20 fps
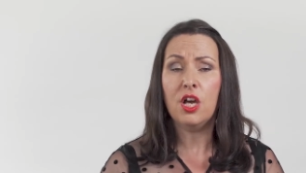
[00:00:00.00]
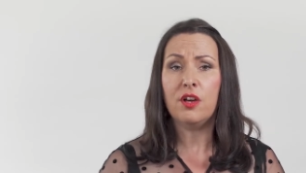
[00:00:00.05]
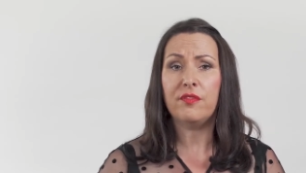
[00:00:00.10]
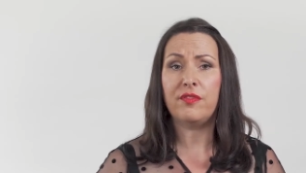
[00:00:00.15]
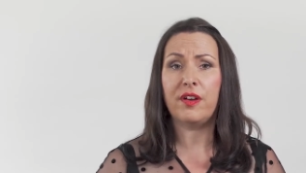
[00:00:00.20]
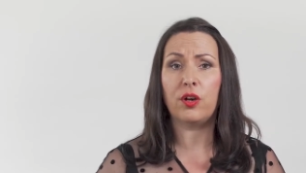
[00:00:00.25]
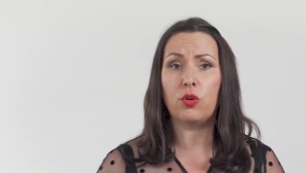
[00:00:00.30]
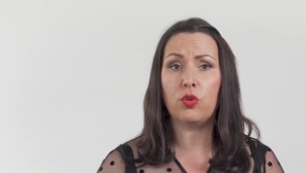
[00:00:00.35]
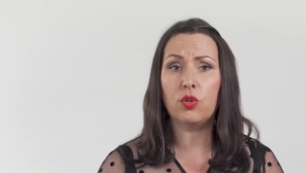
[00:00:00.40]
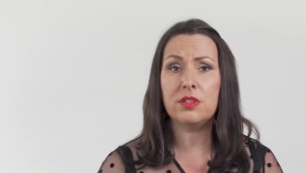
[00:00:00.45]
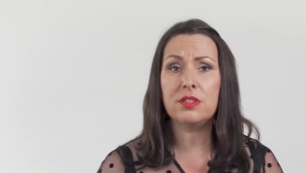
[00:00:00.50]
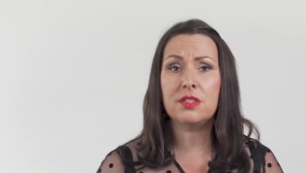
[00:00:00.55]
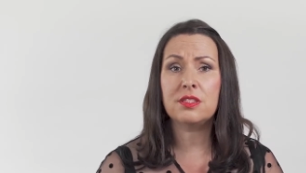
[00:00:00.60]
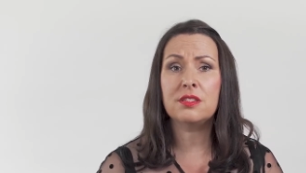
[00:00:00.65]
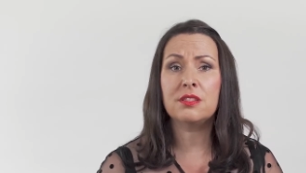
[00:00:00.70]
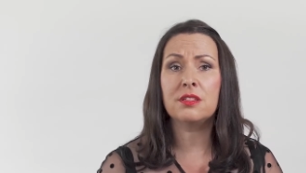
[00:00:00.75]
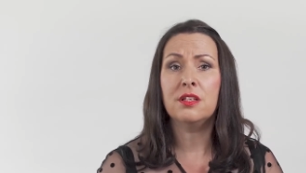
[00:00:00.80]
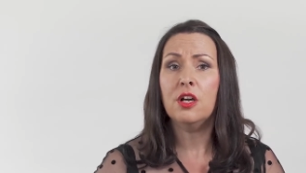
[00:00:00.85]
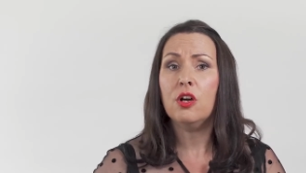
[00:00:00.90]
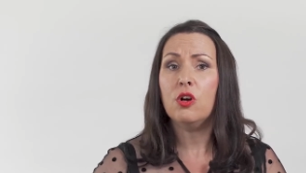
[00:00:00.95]

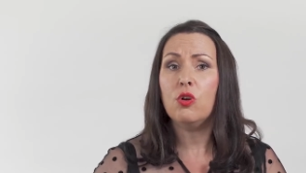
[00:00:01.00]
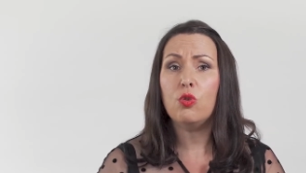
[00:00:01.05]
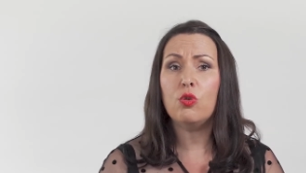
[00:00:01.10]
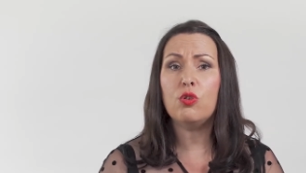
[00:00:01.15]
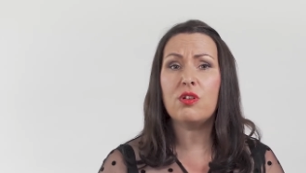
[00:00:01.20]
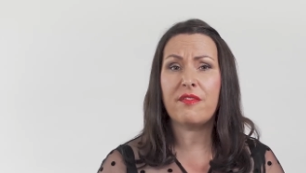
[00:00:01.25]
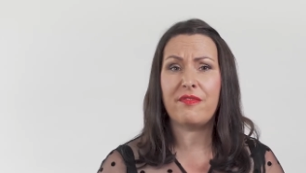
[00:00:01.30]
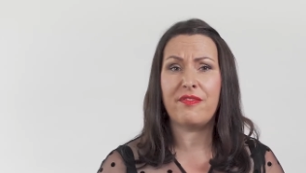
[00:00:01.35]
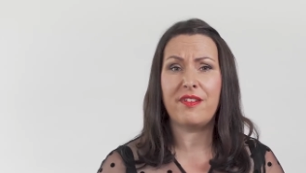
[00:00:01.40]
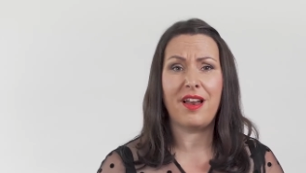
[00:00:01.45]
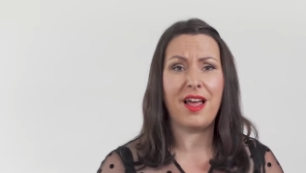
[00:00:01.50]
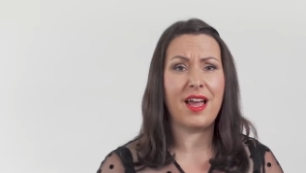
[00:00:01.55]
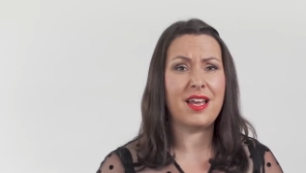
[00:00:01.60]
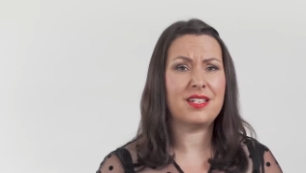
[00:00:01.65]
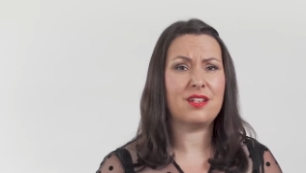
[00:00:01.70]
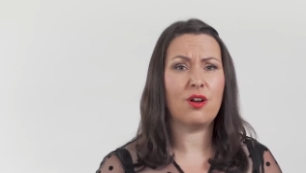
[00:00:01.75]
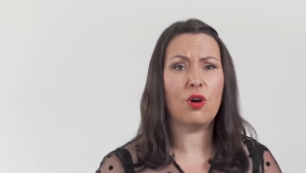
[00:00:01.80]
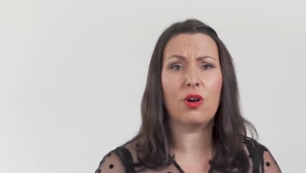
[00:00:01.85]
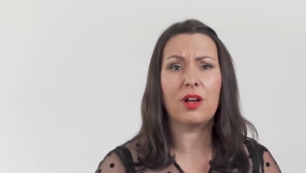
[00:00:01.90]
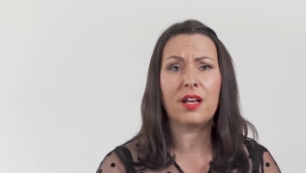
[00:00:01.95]
verrunzen oder
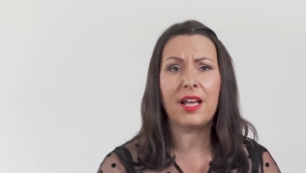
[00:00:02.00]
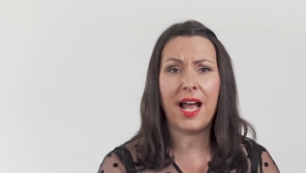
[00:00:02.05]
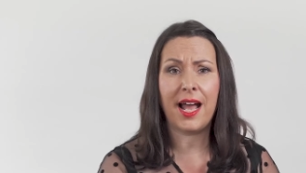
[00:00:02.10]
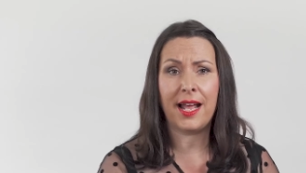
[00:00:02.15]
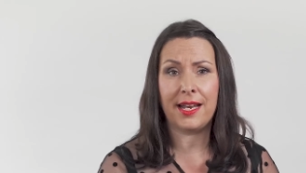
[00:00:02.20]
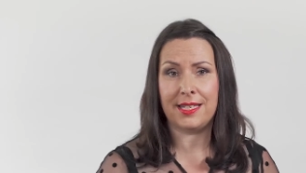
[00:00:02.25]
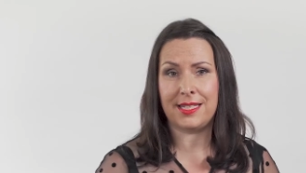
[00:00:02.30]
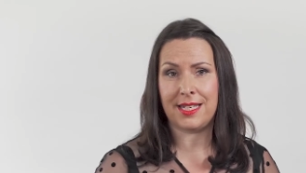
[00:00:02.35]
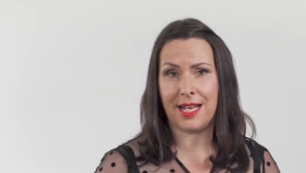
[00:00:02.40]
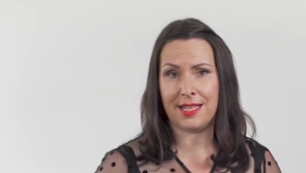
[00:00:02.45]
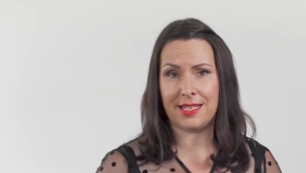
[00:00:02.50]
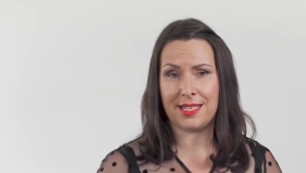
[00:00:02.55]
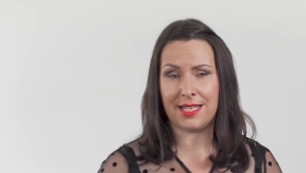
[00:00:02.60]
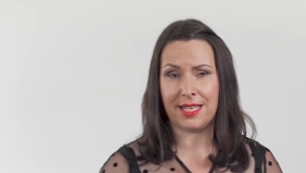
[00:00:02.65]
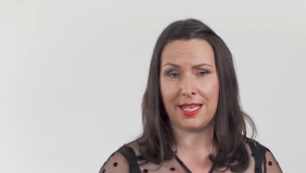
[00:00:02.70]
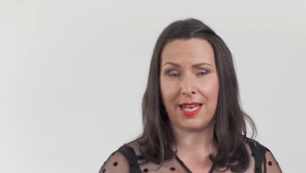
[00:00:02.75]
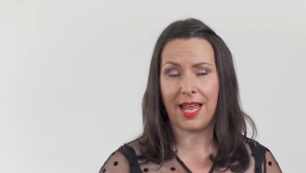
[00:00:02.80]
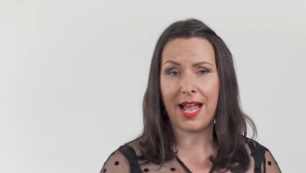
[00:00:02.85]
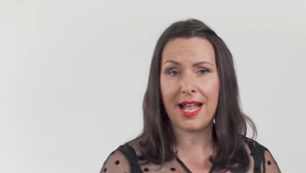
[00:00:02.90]
vielleicht auch gar nicht anziehen.